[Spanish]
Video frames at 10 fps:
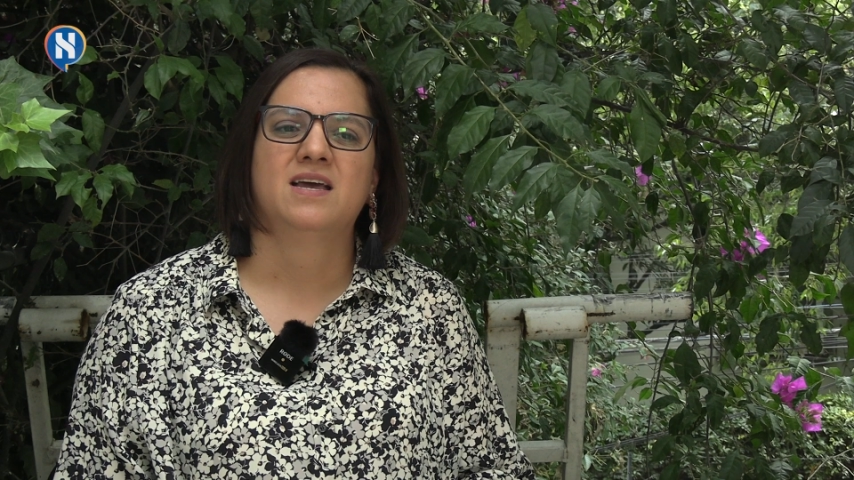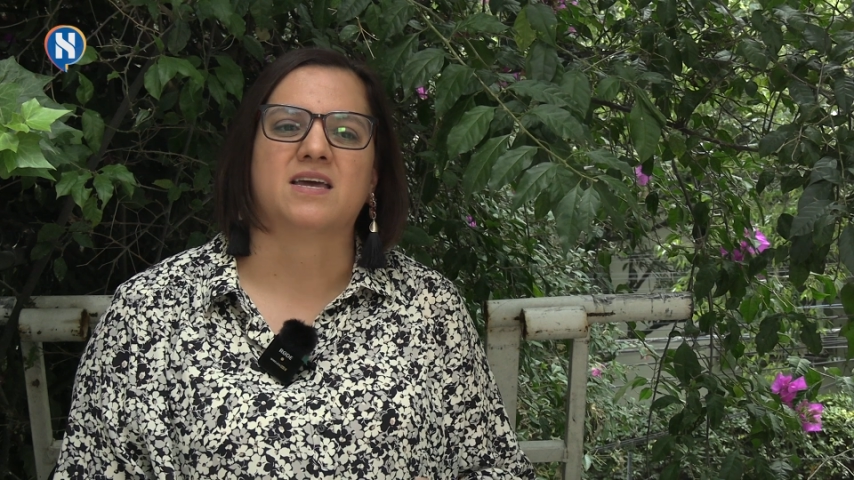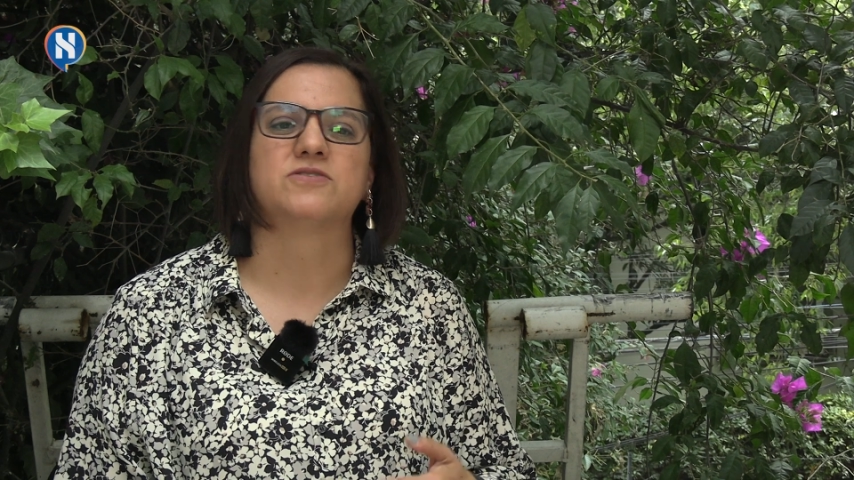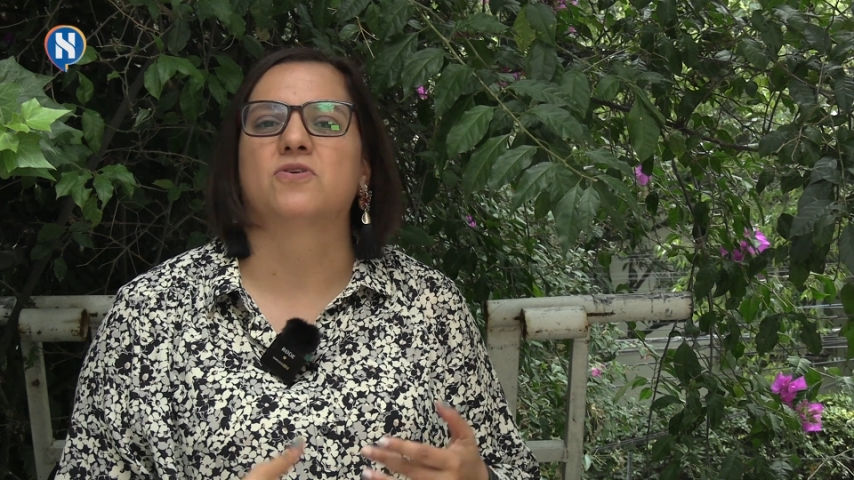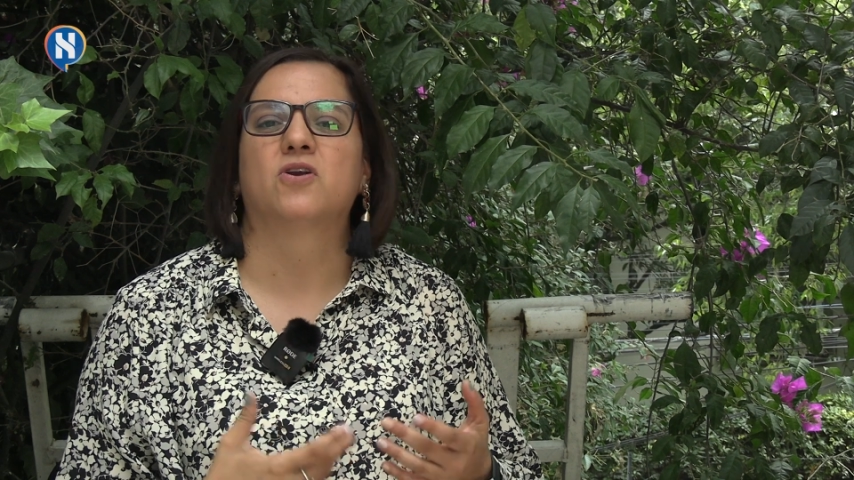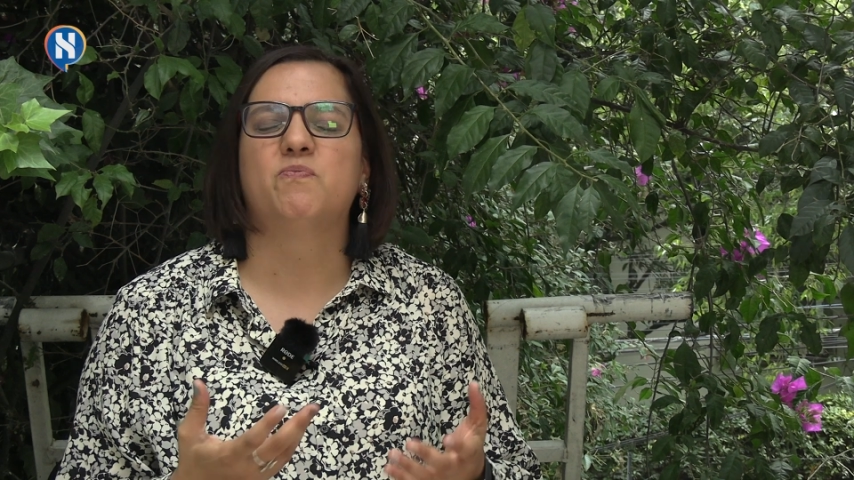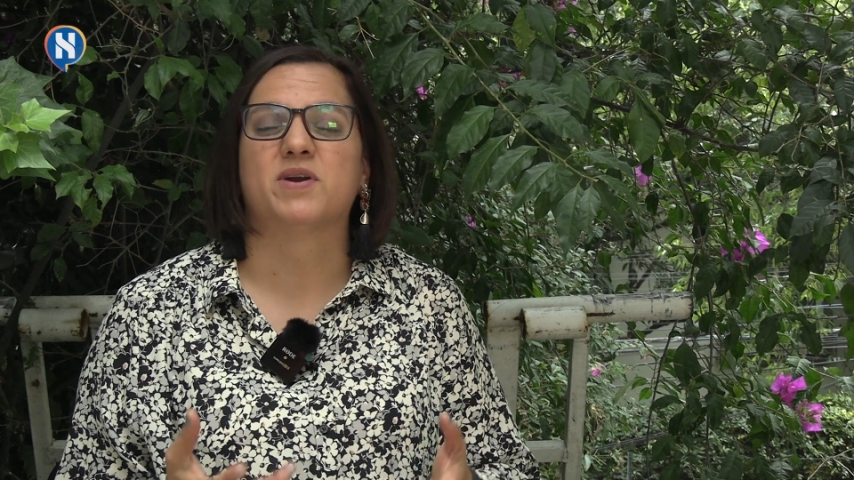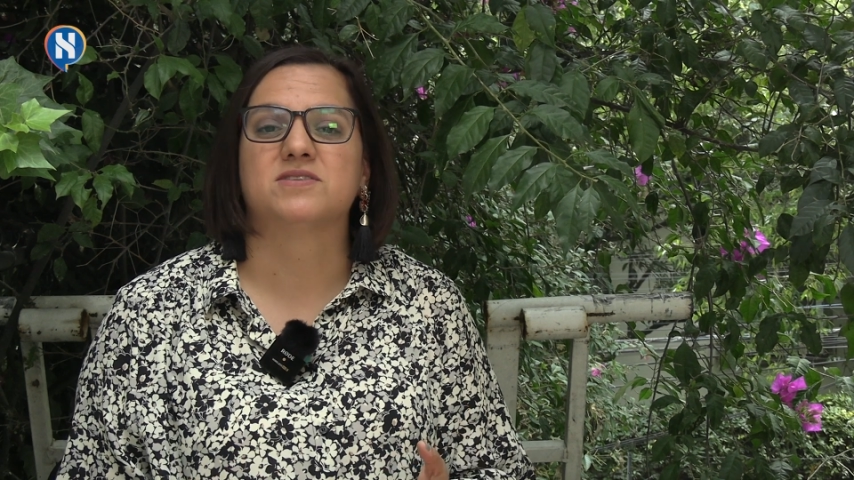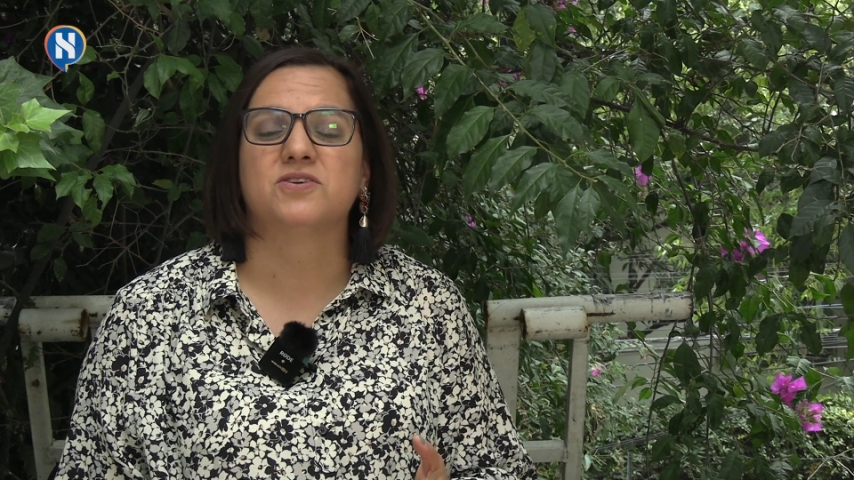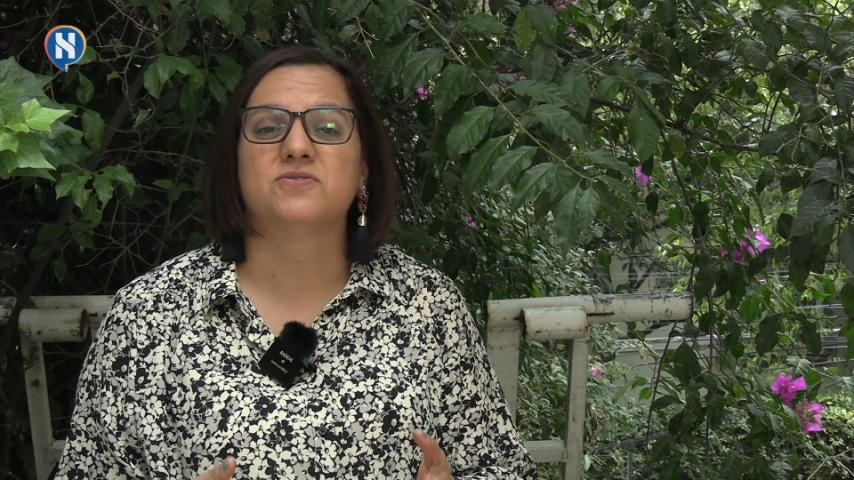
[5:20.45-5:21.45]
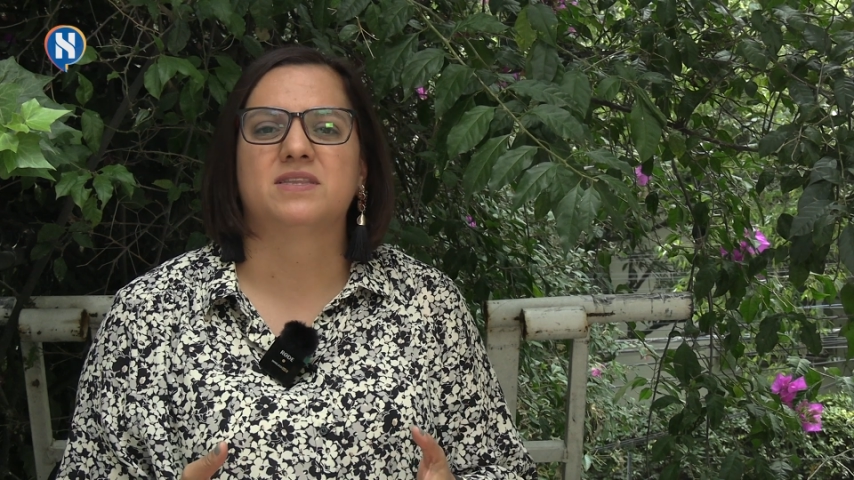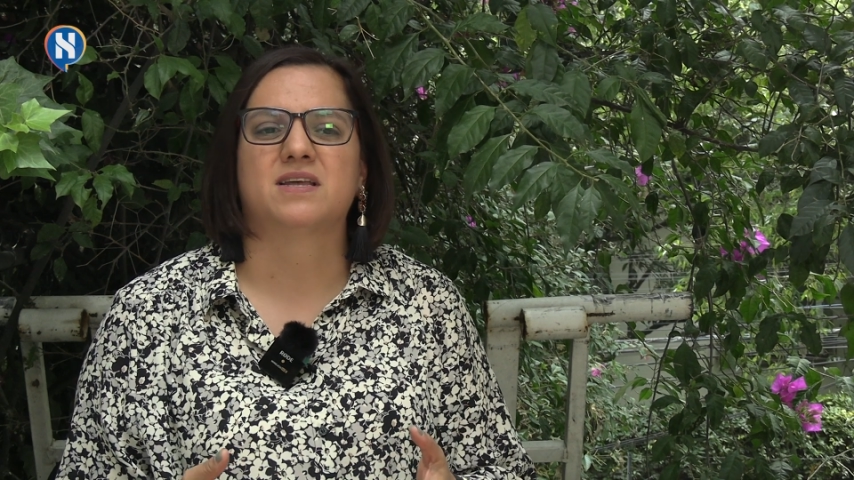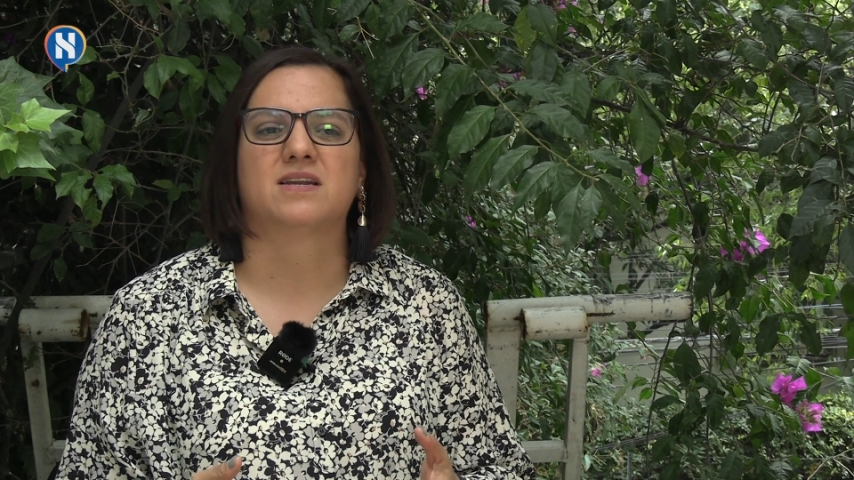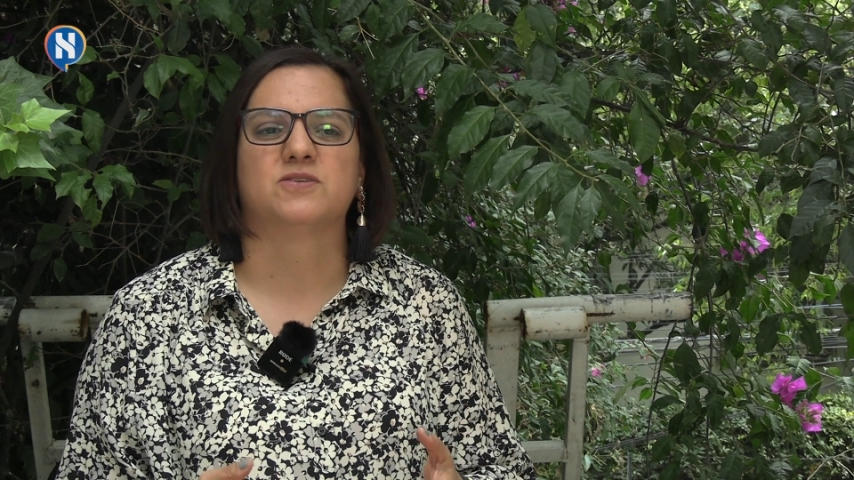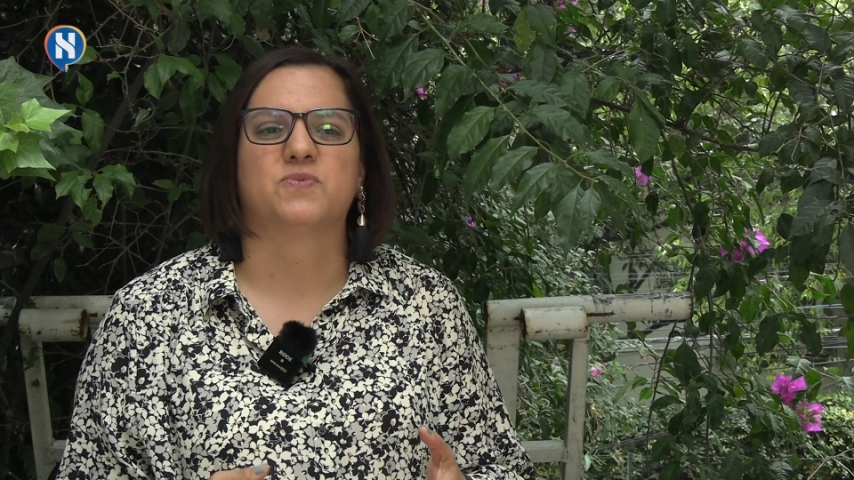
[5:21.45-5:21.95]
que solo presionan
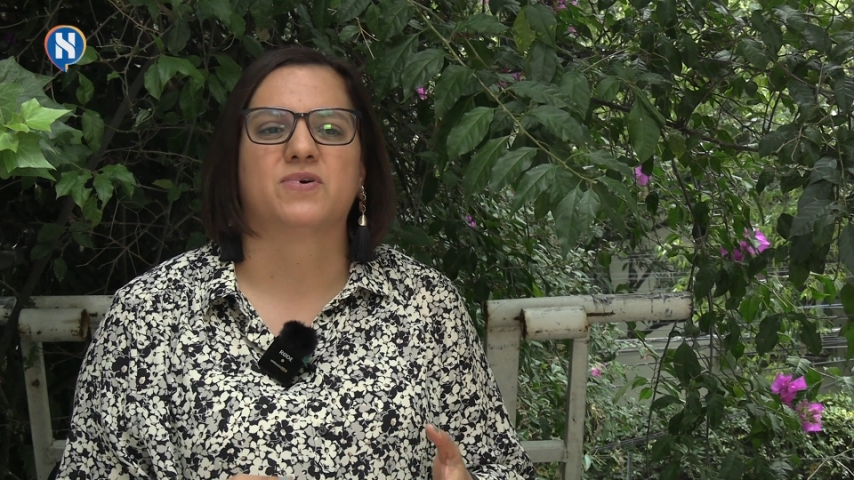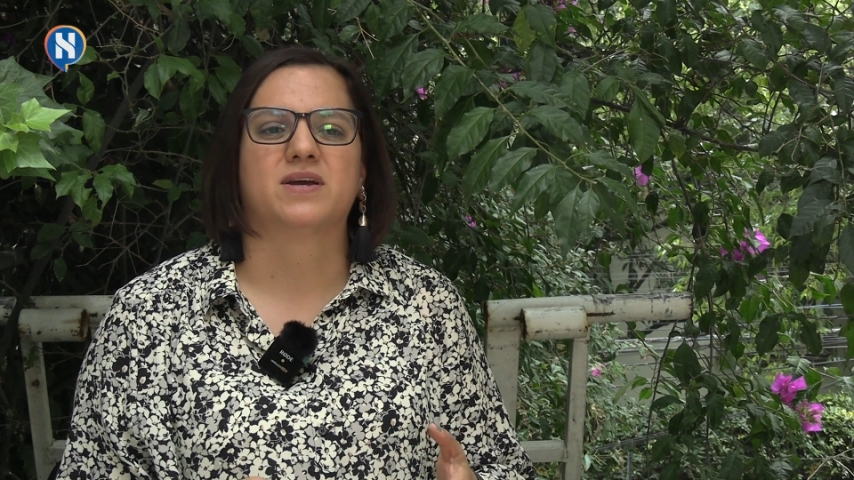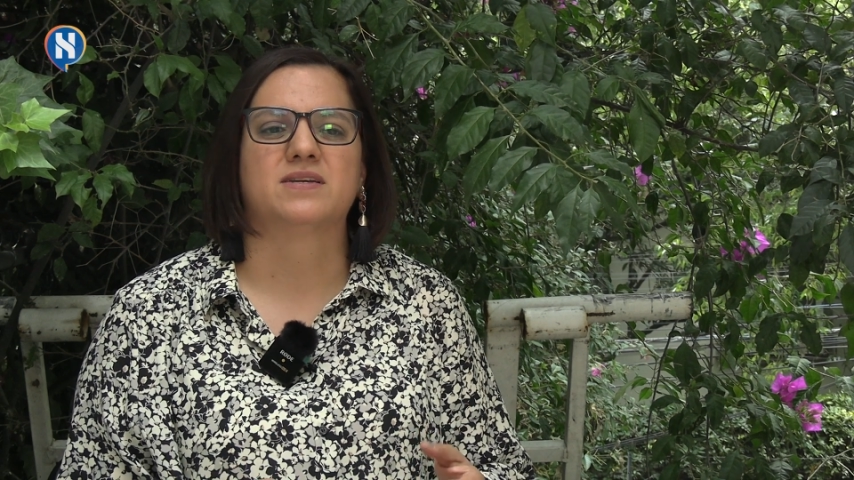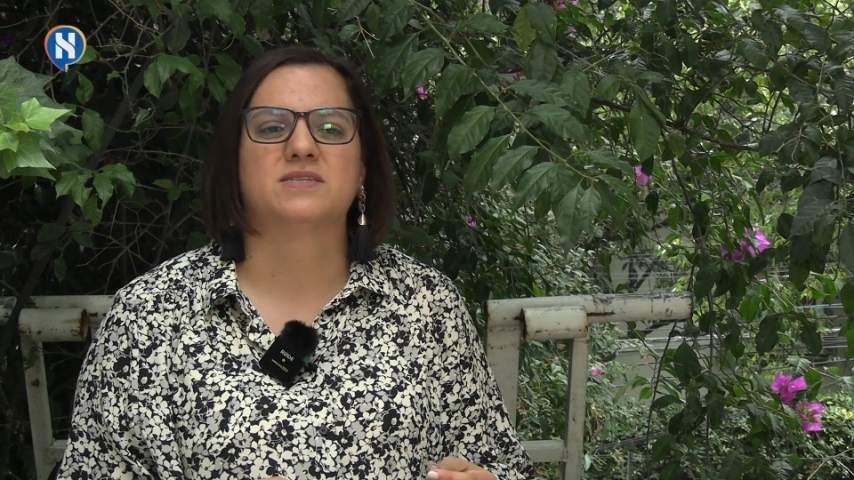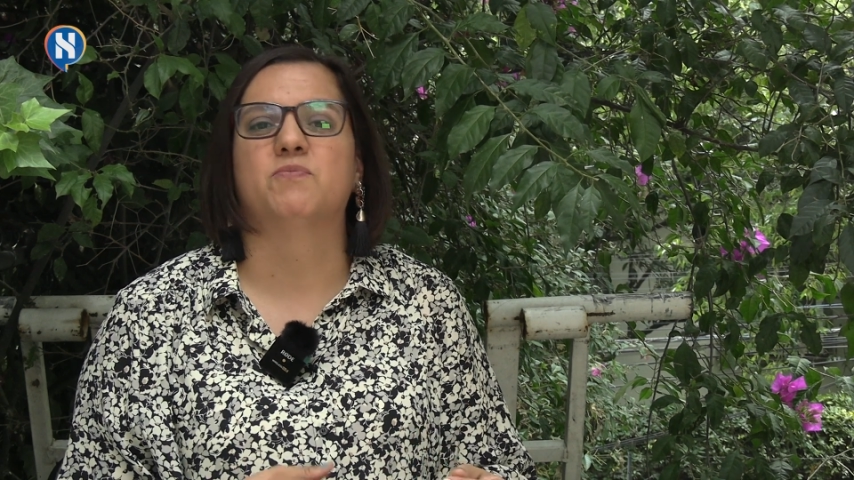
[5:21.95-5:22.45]
a las mujeres